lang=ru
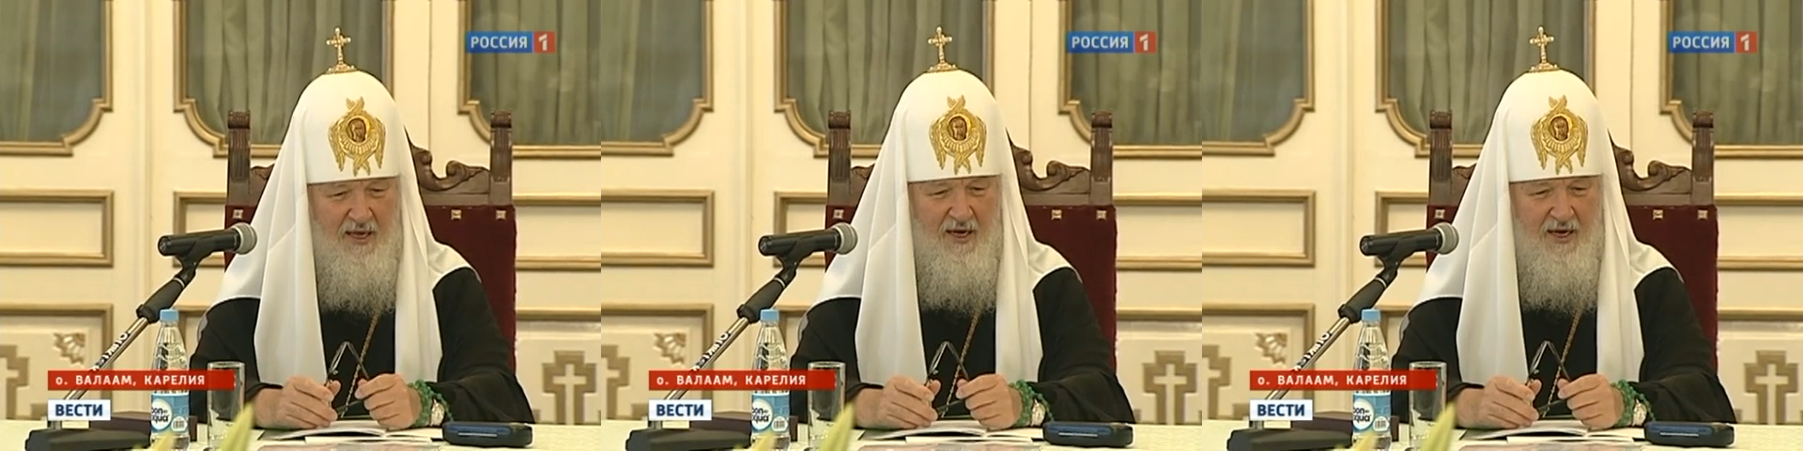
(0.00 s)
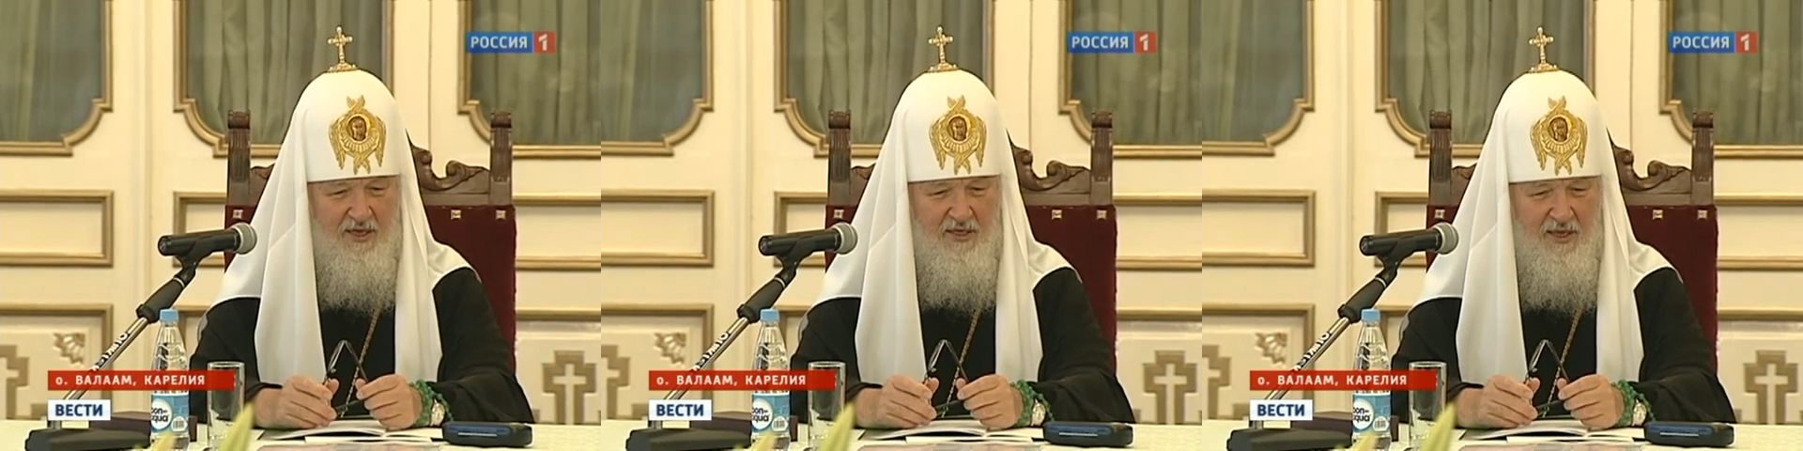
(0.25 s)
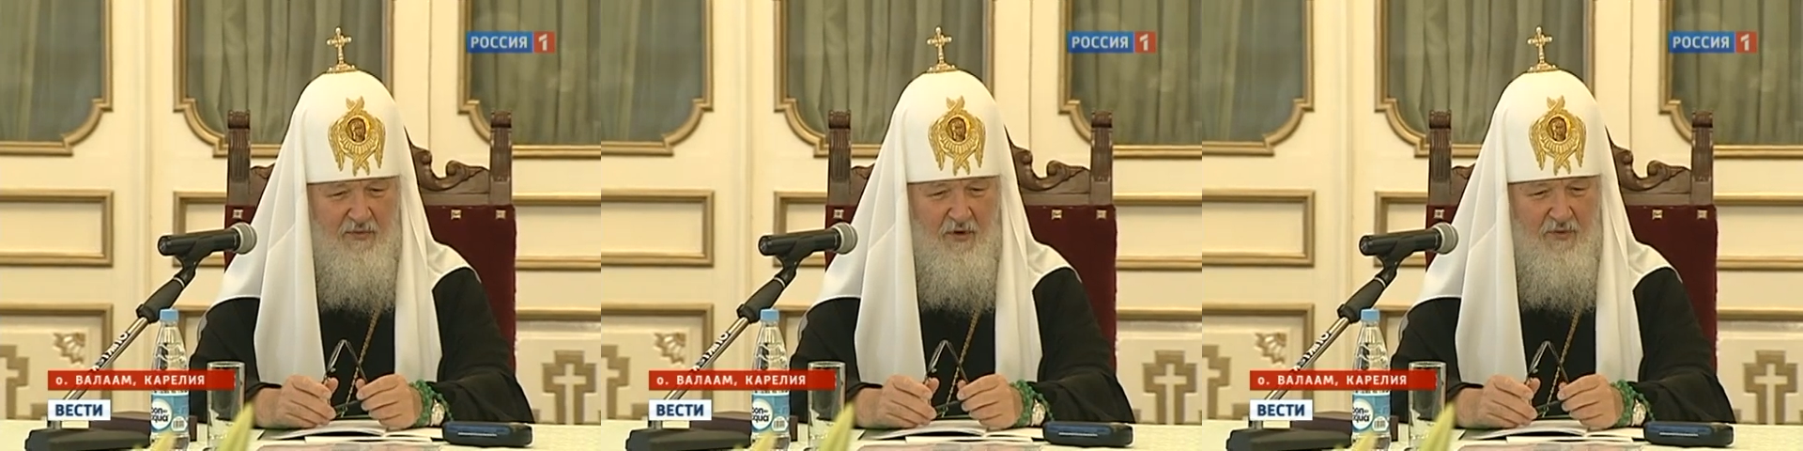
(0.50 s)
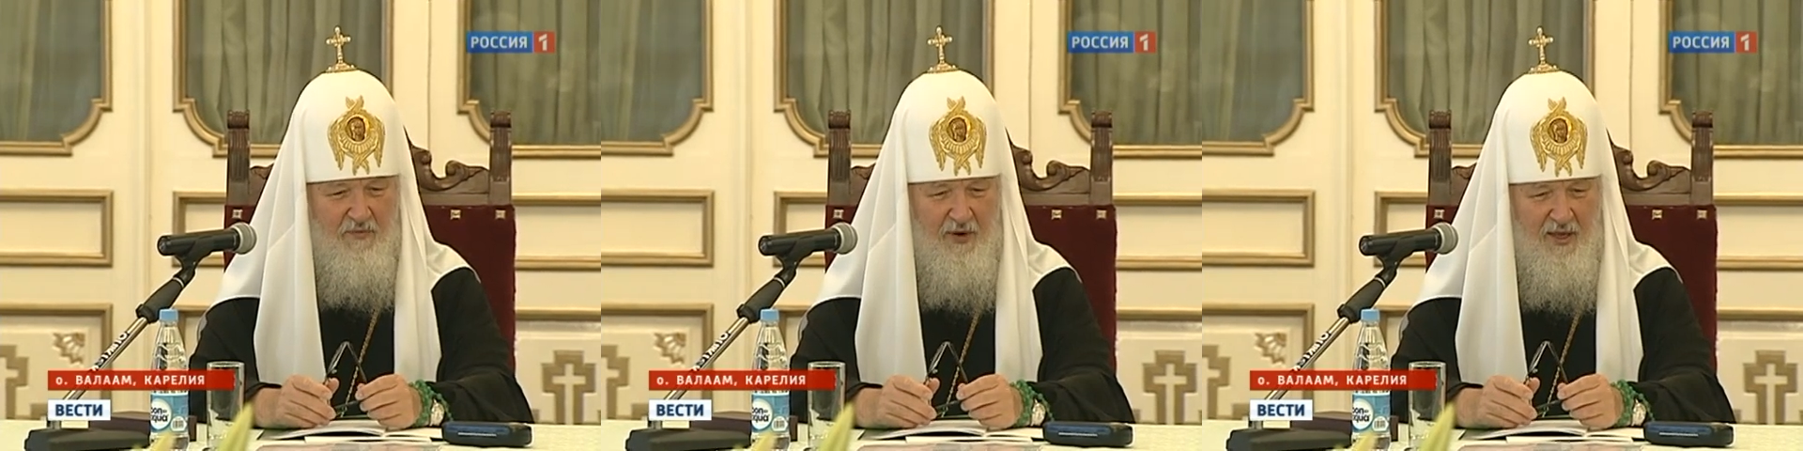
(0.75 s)
И каждый
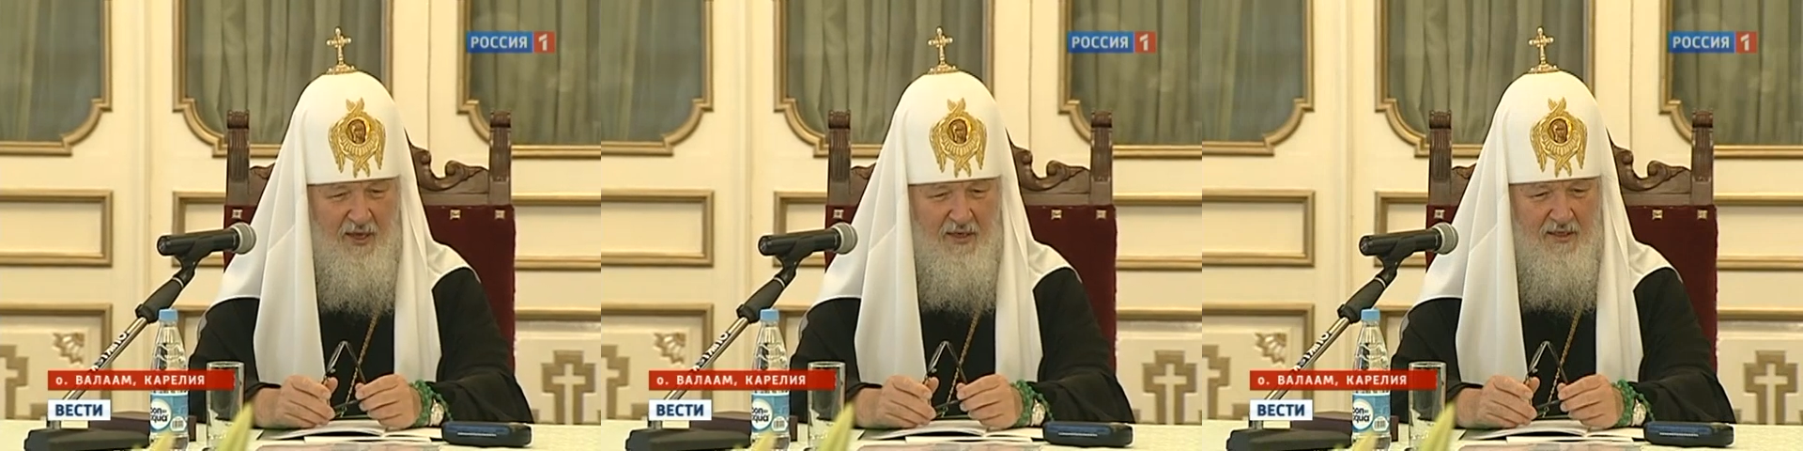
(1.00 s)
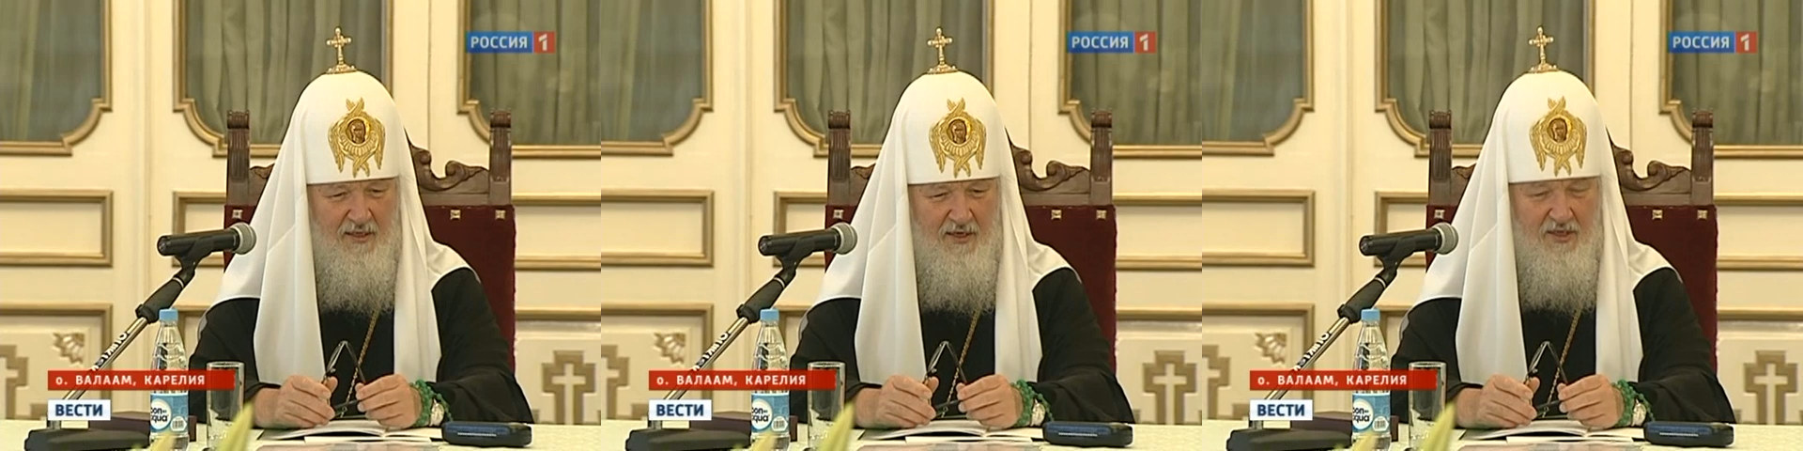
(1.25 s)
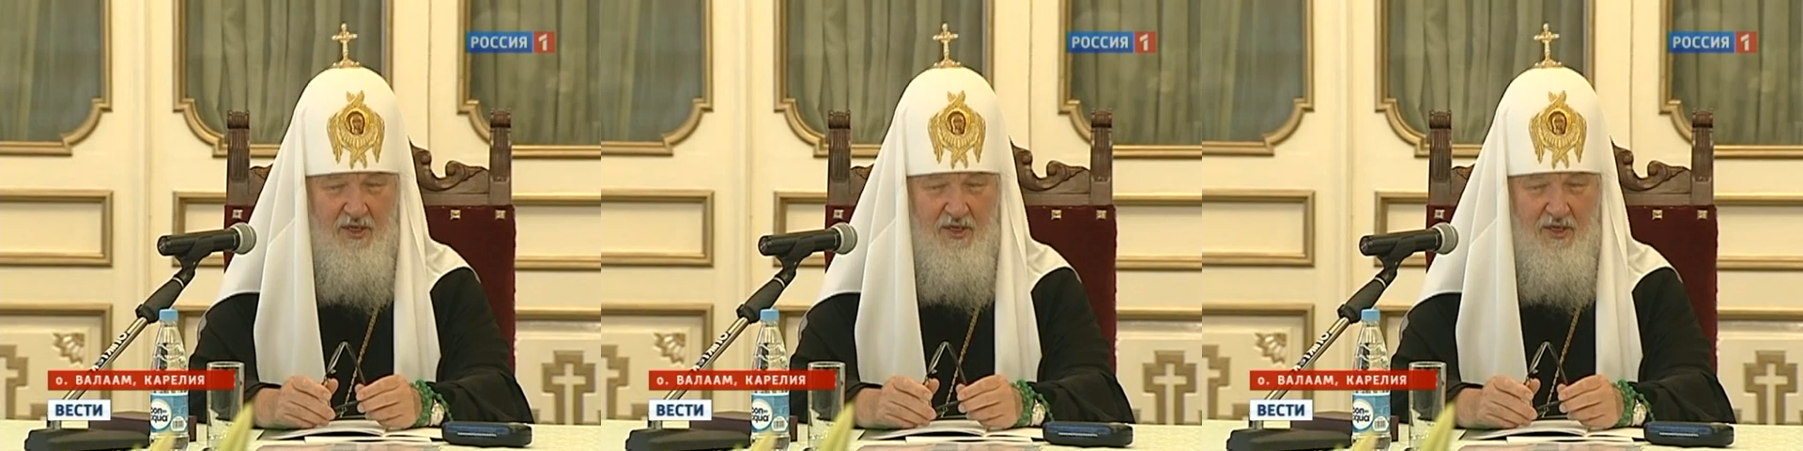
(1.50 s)
мой приезд,